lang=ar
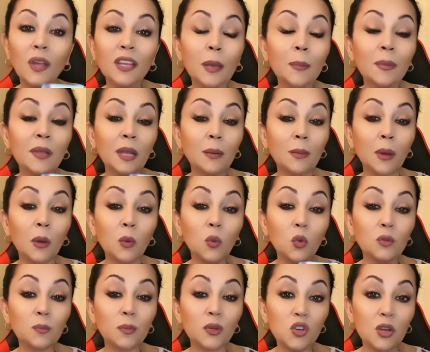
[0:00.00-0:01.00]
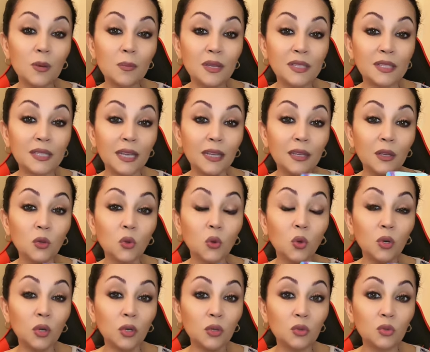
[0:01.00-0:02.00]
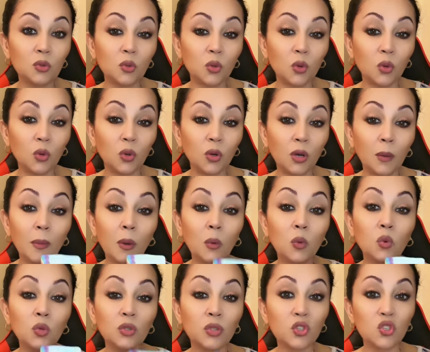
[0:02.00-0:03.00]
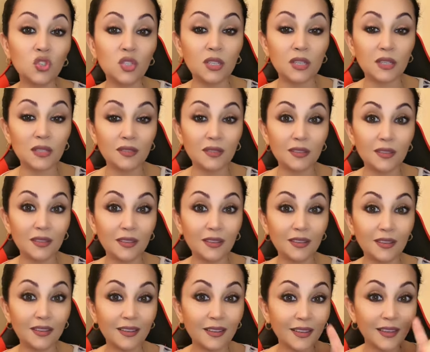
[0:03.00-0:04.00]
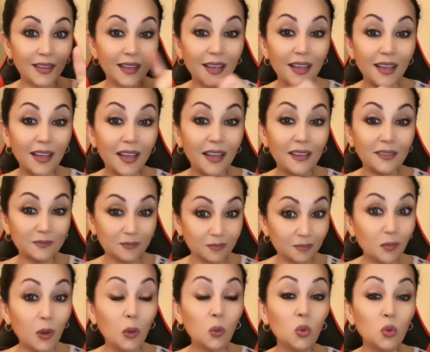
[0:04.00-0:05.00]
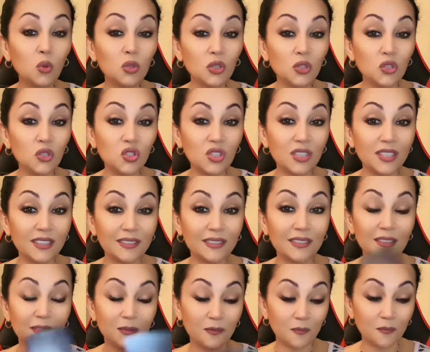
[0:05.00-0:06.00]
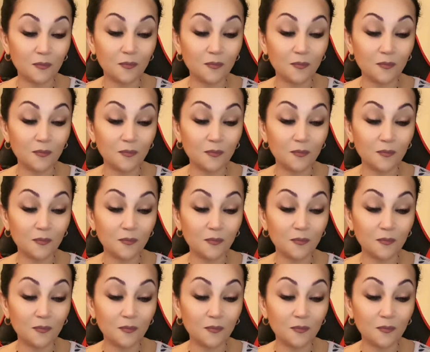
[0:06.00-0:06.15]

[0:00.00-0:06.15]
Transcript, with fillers: ويمكن مولود برج الميزان يكون عنده مولود جديد مولود جديد